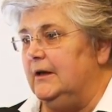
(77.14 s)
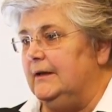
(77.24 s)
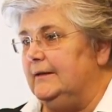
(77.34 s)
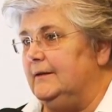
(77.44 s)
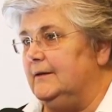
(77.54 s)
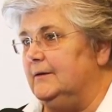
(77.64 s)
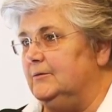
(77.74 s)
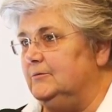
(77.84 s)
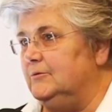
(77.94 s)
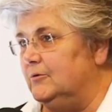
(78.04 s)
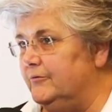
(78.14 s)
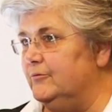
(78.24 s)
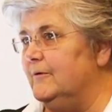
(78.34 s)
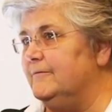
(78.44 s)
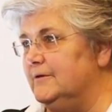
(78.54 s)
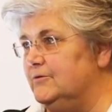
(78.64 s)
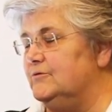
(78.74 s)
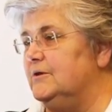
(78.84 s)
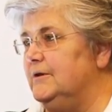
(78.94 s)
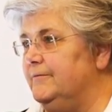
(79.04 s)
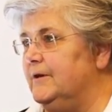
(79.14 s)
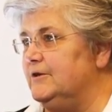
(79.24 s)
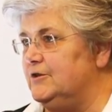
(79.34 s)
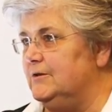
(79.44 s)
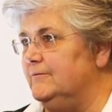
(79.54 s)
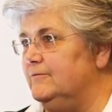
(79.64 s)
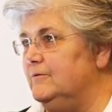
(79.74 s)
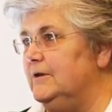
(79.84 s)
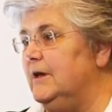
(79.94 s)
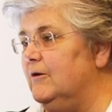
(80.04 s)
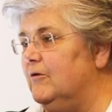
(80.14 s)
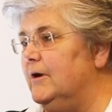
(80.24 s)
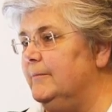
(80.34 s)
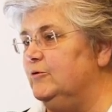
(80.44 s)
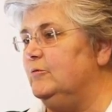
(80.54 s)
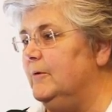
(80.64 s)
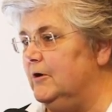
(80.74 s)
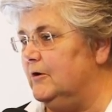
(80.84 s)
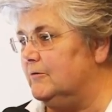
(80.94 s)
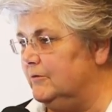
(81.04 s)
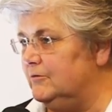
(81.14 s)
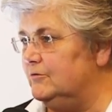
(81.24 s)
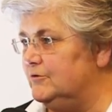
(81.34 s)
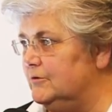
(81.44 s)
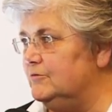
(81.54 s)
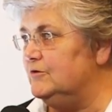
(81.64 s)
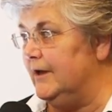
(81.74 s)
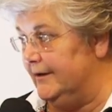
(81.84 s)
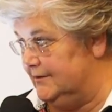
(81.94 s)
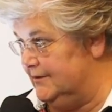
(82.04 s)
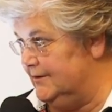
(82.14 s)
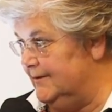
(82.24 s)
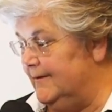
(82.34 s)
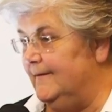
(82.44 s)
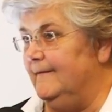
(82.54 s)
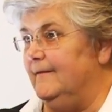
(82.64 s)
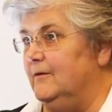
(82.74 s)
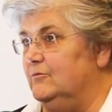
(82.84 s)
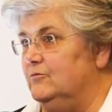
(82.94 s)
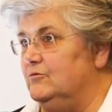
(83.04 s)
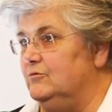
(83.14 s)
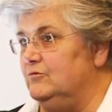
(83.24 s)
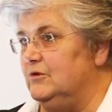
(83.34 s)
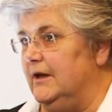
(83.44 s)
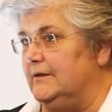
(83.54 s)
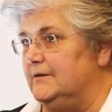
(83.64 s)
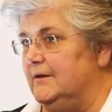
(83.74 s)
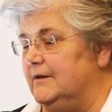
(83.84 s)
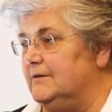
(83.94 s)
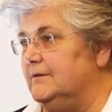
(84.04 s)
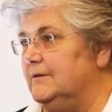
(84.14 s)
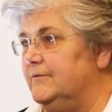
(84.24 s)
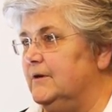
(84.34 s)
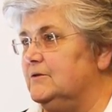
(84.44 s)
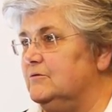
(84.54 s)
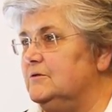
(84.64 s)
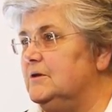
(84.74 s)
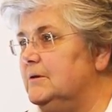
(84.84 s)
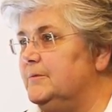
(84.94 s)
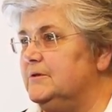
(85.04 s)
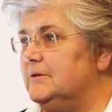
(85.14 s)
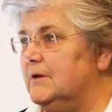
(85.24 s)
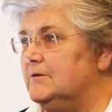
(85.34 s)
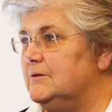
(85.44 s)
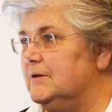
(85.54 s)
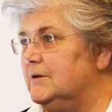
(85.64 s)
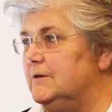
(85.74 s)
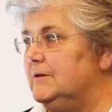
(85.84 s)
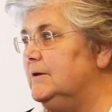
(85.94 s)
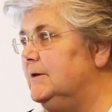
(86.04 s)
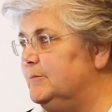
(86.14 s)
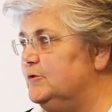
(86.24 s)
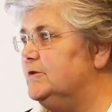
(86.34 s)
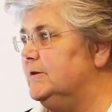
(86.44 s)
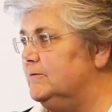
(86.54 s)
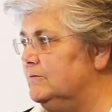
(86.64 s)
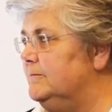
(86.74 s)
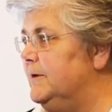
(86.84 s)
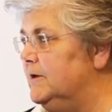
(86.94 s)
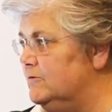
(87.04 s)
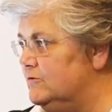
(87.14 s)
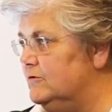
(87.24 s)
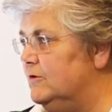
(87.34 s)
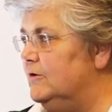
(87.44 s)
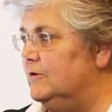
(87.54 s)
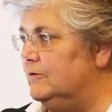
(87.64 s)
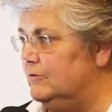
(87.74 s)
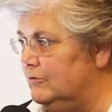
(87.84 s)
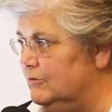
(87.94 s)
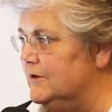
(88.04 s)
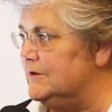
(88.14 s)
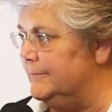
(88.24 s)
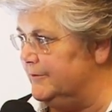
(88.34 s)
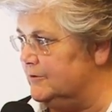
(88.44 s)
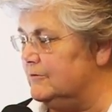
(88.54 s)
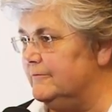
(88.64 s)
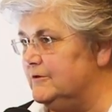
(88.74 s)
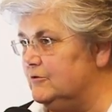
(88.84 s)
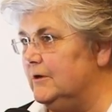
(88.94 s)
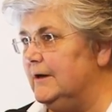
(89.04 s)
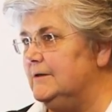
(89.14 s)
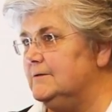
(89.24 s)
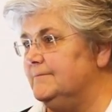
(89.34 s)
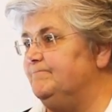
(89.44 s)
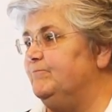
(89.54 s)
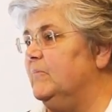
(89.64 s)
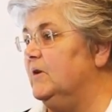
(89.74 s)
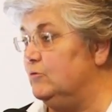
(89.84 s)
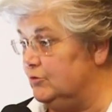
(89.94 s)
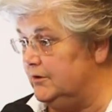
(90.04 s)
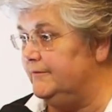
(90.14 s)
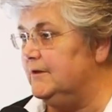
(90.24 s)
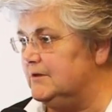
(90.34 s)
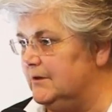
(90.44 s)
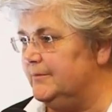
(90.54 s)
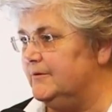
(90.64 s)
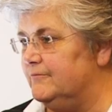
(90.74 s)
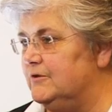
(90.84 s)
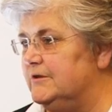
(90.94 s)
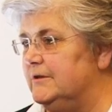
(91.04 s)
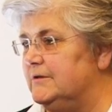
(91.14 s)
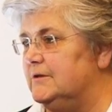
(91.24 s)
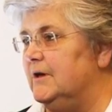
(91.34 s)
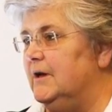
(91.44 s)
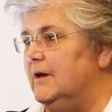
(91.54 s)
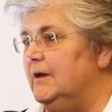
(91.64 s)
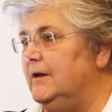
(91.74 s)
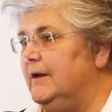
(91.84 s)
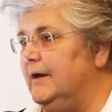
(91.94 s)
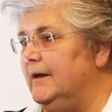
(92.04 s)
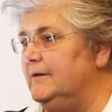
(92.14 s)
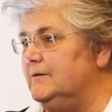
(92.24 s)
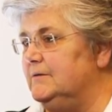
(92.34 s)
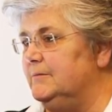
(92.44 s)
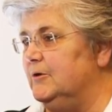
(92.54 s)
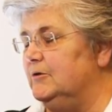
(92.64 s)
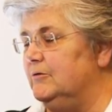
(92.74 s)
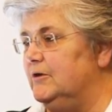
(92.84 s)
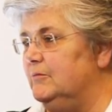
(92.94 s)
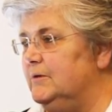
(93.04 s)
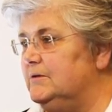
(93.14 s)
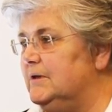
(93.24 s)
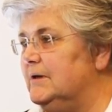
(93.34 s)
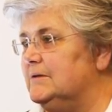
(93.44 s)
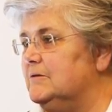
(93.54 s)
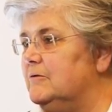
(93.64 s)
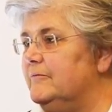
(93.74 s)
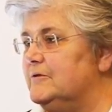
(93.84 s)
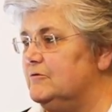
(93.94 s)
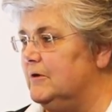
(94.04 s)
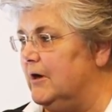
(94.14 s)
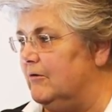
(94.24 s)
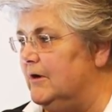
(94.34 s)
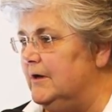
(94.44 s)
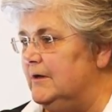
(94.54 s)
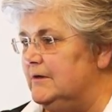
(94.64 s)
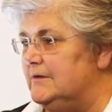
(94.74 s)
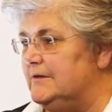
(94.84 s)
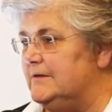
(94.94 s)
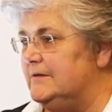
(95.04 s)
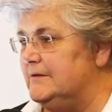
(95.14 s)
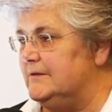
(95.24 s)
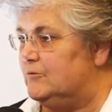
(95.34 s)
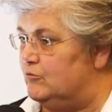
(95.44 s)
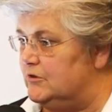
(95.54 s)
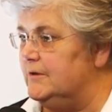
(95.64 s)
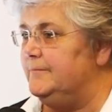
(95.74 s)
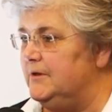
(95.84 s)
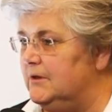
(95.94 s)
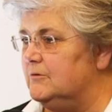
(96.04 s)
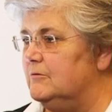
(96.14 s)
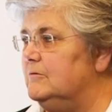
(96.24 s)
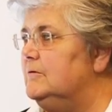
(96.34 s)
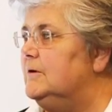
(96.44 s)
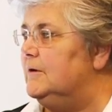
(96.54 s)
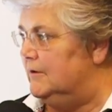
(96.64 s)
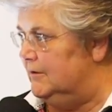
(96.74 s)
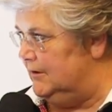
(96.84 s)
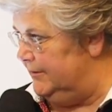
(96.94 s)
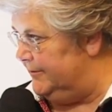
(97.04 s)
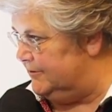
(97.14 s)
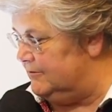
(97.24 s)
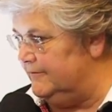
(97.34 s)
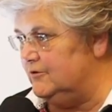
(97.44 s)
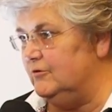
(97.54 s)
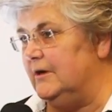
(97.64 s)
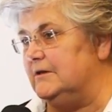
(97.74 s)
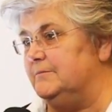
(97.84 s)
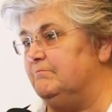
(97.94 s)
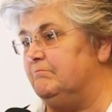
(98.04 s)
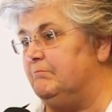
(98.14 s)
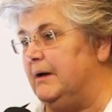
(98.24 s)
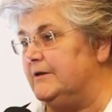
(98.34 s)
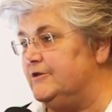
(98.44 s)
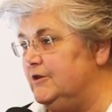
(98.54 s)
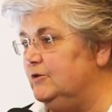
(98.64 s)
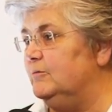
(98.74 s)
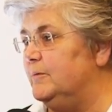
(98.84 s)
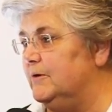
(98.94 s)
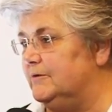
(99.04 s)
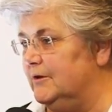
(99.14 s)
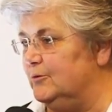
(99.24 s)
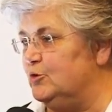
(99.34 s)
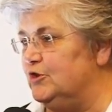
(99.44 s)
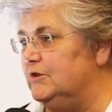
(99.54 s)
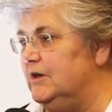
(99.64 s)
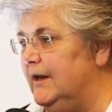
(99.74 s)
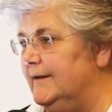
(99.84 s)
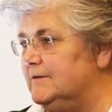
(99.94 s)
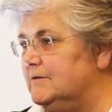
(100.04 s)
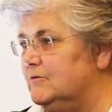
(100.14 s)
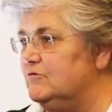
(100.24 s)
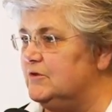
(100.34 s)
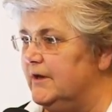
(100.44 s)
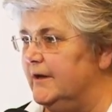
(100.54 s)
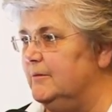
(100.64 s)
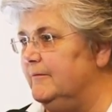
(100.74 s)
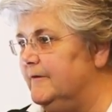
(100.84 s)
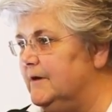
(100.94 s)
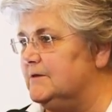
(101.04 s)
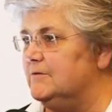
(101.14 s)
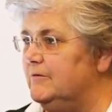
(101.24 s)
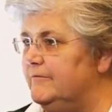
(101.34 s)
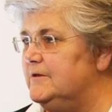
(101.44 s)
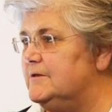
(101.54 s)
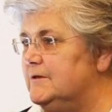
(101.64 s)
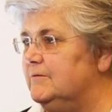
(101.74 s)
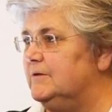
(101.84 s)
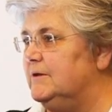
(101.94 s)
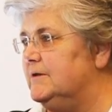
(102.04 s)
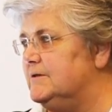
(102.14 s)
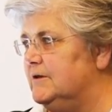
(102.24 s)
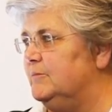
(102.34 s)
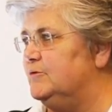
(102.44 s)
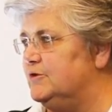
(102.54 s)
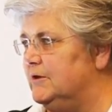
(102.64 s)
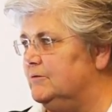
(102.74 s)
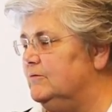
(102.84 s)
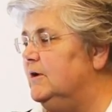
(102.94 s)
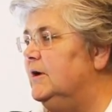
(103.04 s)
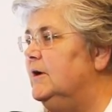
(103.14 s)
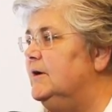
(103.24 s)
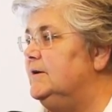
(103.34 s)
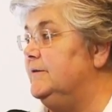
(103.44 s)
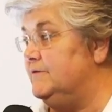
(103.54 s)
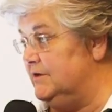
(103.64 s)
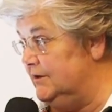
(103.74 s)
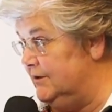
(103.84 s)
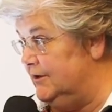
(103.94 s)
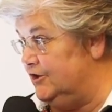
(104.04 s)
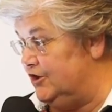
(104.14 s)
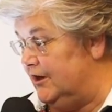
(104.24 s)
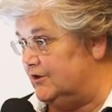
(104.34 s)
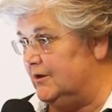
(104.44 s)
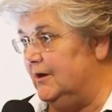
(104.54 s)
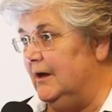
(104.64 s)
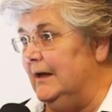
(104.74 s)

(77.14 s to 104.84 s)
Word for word: Então, houve um avanço significativo e que agora é muito maior com a introdução dos LEDs. O uso dos LEDs nessas edificações tem representado cerca de 30% menos do que o das lâmpadas convencionais, inclusive das lâmpadas fluorescentes lineares, de modo que uma instalação convencional concebida com lâmpadas convencionais, partindo para a tecnologia de LEDs, consegue uma variação de 25 a 35% de eficiência energética.